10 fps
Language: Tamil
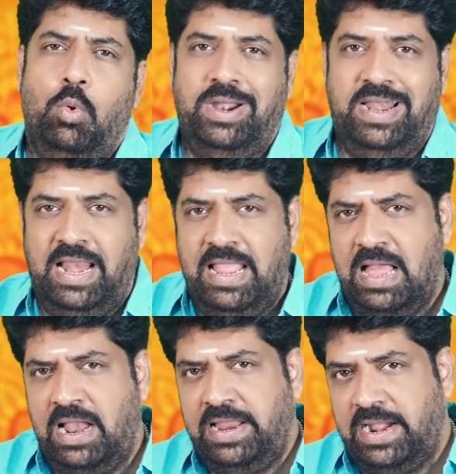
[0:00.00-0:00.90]
ஒரு
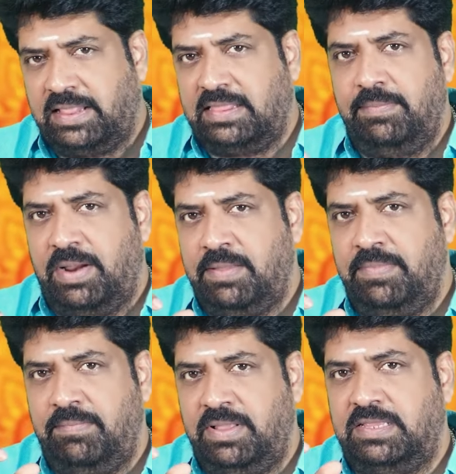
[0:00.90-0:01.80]
நிலையான இடத்துல
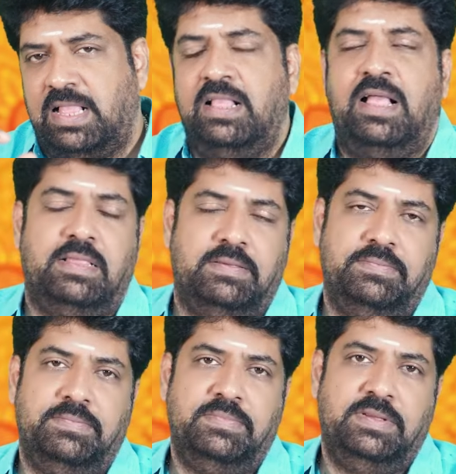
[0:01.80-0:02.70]
மனம் என்பது தங்காது
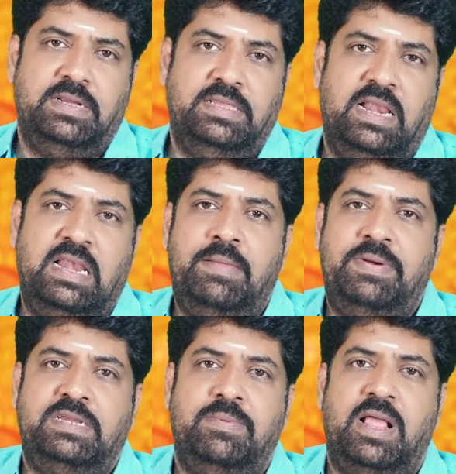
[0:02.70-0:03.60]
இதெல்லாம்
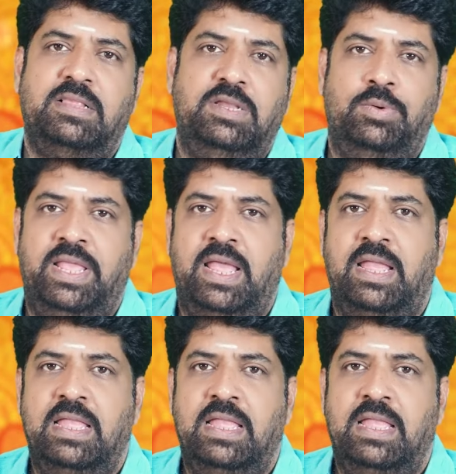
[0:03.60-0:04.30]
ரிஷபராசியுடைய